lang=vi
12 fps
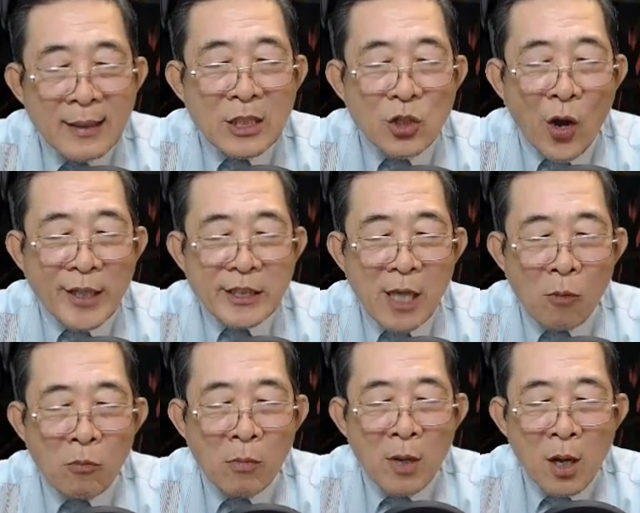Nói
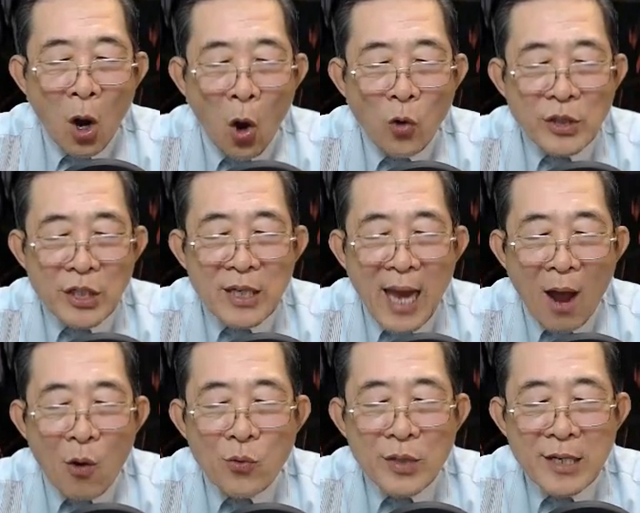xong, hổ trưởng
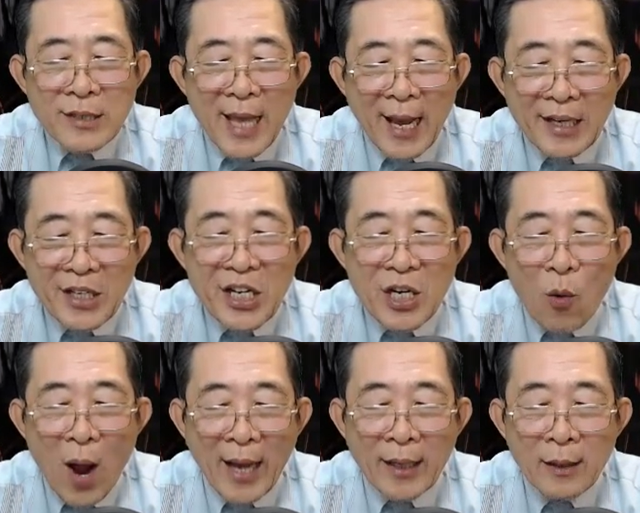lão đứng dậy đi ra
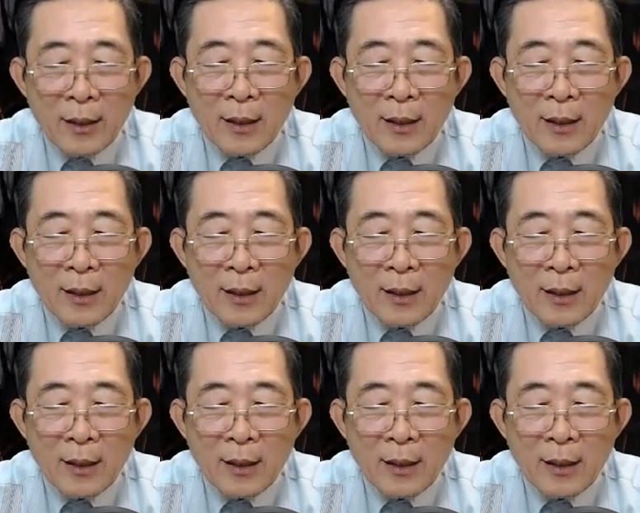ngoài.